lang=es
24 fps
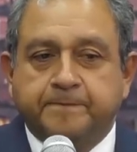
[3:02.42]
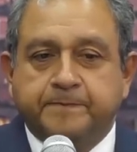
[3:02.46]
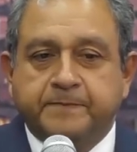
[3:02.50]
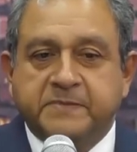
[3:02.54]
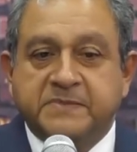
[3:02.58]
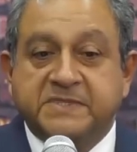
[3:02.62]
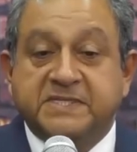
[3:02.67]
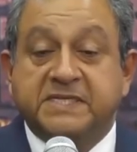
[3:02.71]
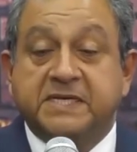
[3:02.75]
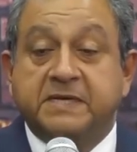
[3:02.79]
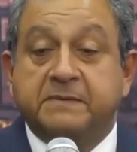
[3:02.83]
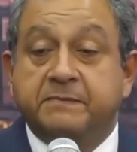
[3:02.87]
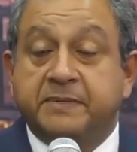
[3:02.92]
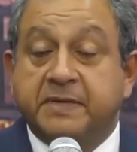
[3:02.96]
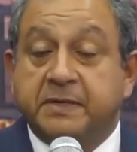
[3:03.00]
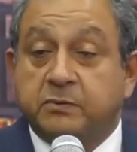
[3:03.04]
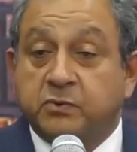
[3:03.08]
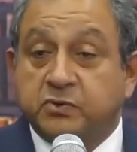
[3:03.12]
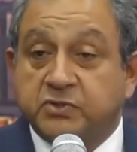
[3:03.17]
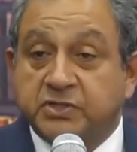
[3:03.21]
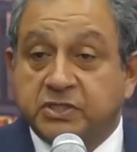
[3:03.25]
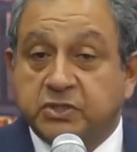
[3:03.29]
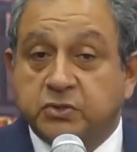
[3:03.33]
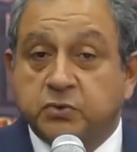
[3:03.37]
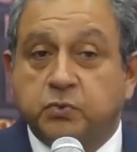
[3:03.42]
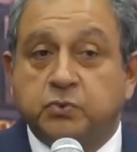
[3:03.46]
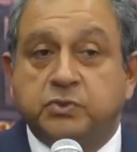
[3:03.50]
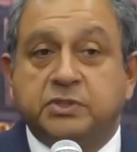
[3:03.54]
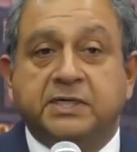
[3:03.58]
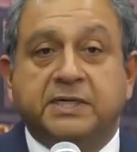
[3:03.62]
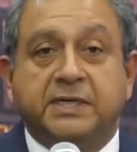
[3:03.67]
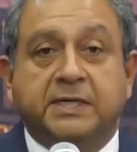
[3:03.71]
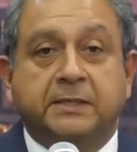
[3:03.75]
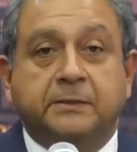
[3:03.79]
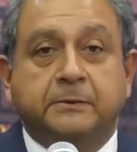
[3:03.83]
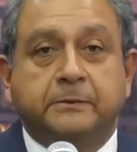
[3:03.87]
siempre hemos
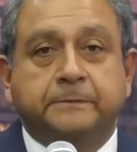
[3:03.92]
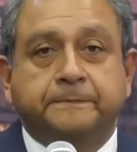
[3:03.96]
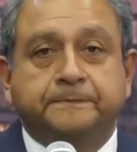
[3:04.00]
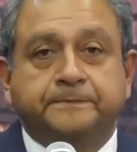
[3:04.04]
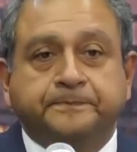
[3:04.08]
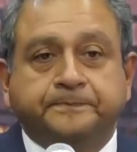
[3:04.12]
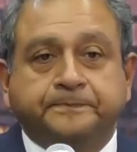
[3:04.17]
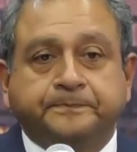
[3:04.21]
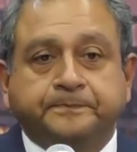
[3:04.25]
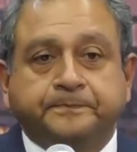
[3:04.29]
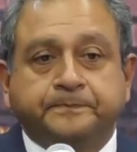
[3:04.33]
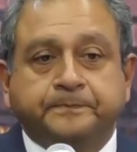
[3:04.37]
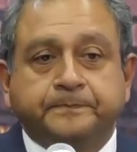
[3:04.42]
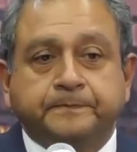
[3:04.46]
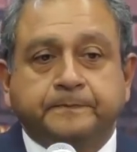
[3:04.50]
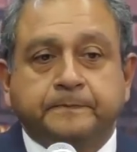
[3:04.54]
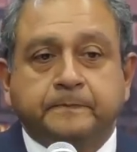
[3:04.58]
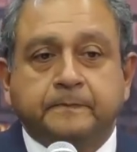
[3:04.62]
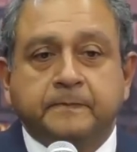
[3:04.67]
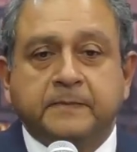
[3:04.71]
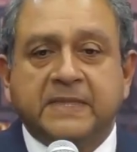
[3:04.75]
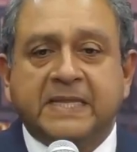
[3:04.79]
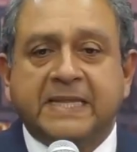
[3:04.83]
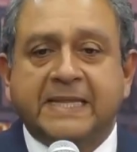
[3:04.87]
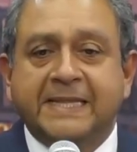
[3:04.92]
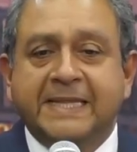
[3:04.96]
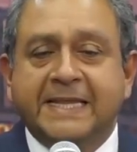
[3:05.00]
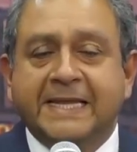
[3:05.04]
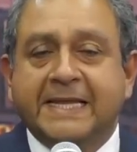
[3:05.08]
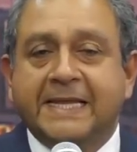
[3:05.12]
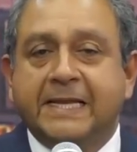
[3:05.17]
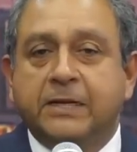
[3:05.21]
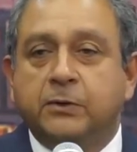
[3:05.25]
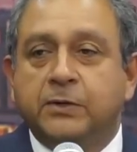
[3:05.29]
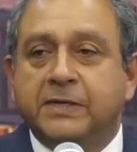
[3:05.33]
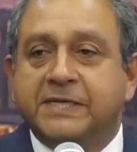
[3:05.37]
escuchado de
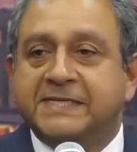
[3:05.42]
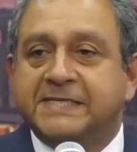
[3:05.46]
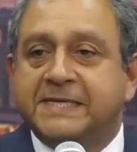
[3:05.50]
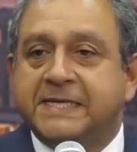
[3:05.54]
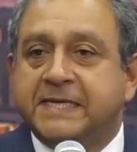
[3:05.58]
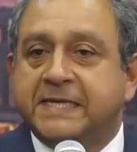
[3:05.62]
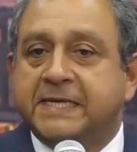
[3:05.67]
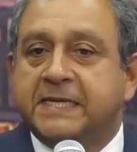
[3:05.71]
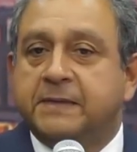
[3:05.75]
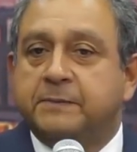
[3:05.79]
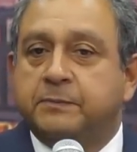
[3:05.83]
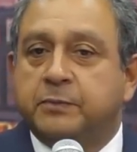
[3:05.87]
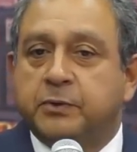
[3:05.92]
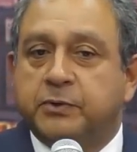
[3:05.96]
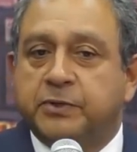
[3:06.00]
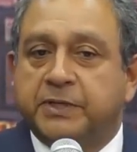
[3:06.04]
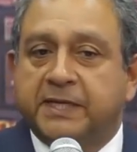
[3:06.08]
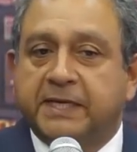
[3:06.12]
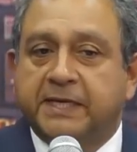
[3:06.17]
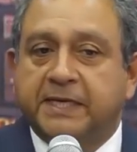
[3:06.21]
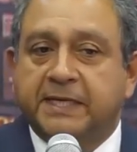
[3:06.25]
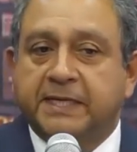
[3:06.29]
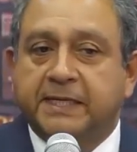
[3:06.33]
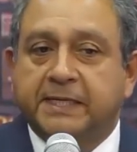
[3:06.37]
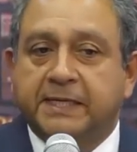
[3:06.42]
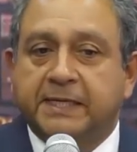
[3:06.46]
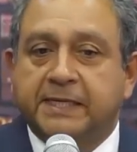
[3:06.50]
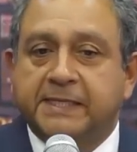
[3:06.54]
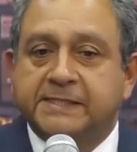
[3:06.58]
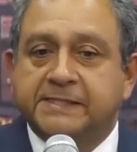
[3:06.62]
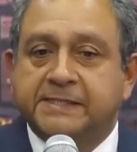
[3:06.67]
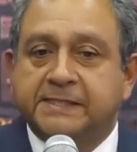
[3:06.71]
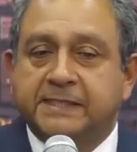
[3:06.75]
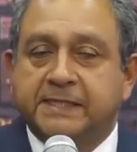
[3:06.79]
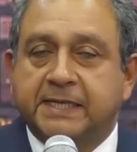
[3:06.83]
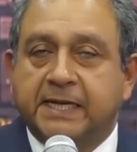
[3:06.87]
que lo que se quiere proteger
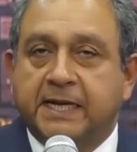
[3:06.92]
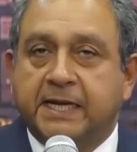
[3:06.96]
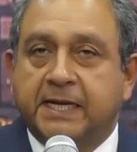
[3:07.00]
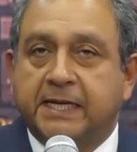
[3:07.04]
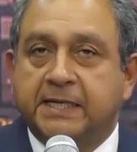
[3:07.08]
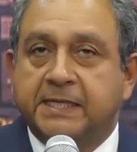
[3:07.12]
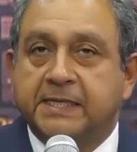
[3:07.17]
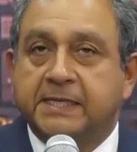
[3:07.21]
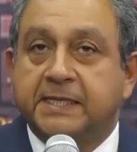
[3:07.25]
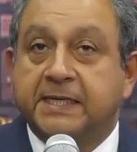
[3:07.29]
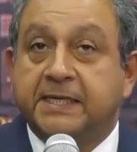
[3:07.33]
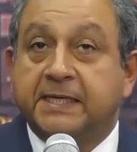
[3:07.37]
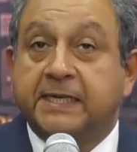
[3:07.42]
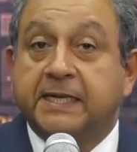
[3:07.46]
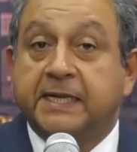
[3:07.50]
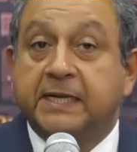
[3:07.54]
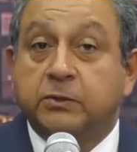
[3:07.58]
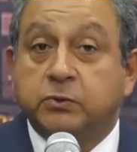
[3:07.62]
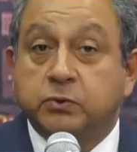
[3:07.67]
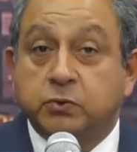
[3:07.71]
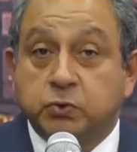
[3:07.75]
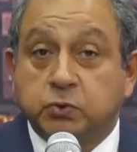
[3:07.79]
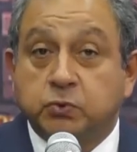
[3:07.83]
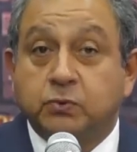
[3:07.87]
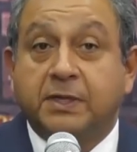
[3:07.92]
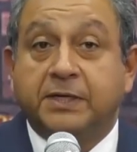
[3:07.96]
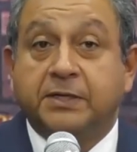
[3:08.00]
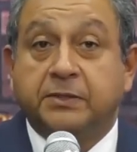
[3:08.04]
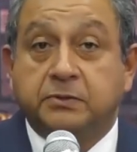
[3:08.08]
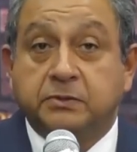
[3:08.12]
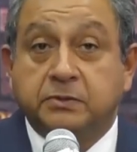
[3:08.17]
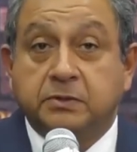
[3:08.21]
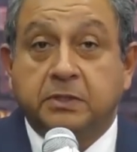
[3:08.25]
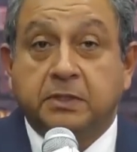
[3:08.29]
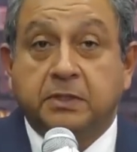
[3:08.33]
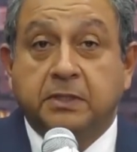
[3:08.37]
es la integridad de los
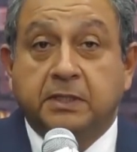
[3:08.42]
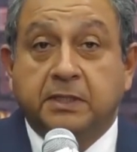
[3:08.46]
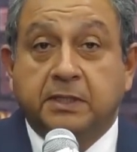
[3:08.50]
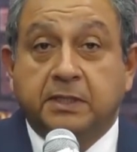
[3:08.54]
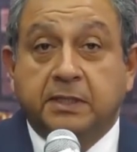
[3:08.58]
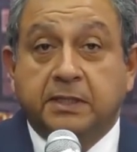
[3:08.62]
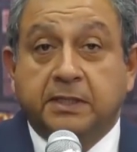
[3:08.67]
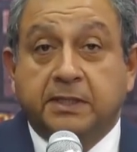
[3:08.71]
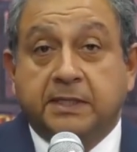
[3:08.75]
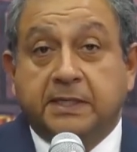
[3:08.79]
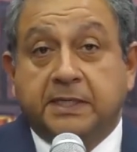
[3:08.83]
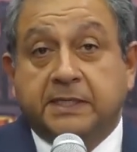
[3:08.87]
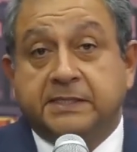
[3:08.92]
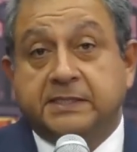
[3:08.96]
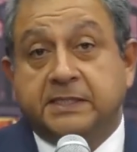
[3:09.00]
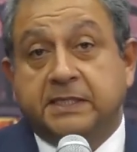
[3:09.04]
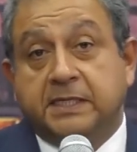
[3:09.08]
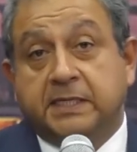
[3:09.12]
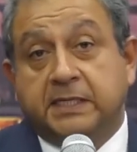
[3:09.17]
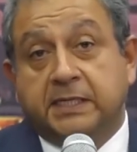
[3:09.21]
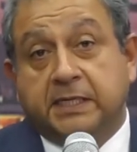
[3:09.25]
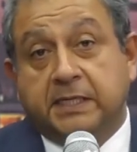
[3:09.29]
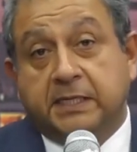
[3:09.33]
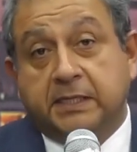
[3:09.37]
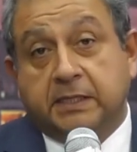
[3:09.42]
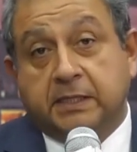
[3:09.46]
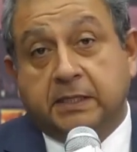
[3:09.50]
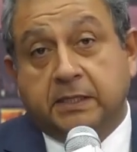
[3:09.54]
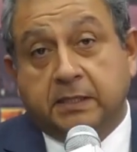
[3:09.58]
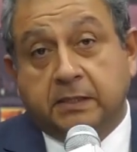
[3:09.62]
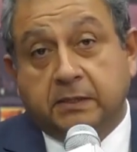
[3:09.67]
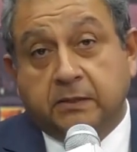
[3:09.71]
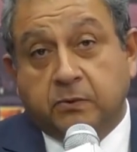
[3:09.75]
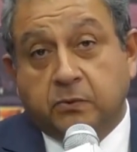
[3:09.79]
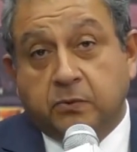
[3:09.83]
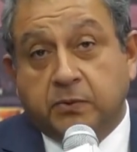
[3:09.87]
usuarios, que se
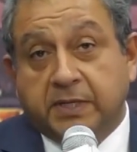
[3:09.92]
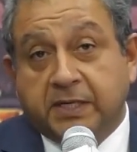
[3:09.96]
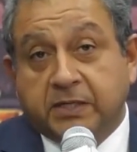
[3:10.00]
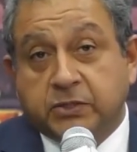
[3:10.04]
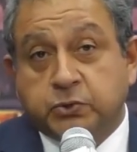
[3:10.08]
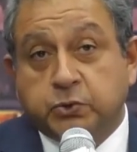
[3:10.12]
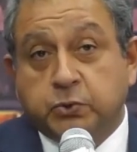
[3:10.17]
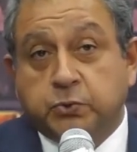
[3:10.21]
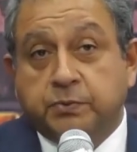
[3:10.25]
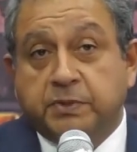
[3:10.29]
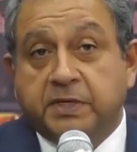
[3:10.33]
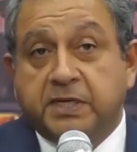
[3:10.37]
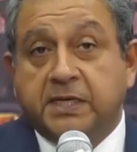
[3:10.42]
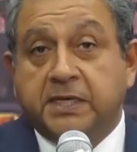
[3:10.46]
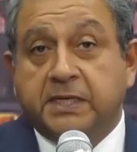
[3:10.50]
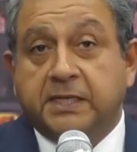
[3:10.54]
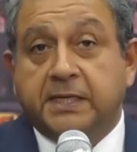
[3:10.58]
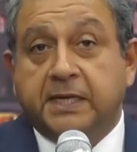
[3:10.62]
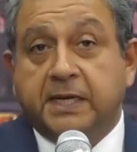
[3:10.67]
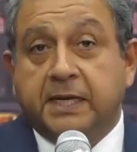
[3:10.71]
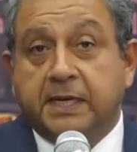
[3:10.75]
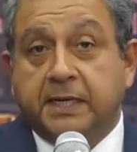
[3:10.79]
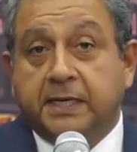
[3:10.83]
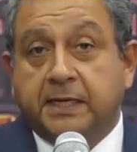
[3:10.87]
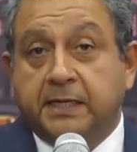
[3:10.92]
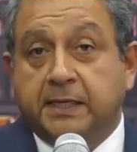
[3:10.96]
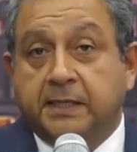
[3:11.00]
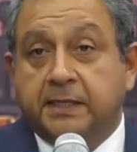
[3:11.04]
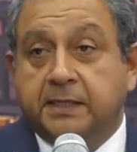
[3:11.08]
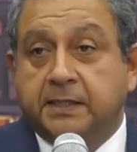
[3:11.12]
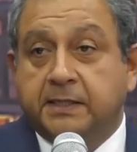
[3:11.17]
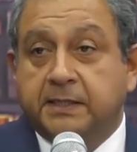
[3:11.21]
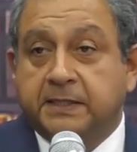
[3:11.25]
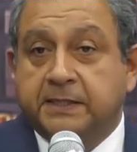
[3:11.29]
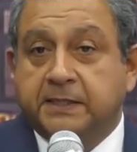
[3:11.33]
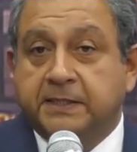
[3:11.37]
quiere cuidar su
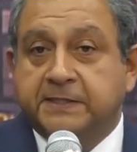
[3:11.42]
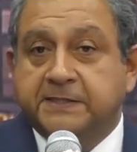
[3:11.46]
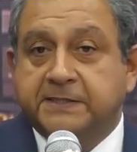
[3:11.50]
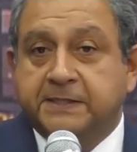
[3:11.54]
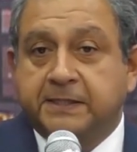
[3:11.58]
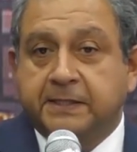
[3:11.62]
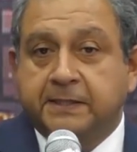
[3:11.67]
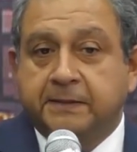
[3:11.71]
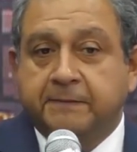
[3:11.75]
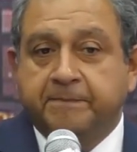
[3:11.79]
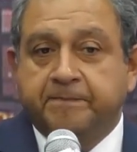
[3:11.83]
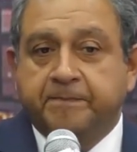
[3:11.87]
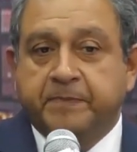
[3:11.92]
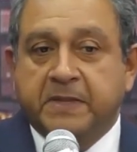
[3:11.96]
vida, etc.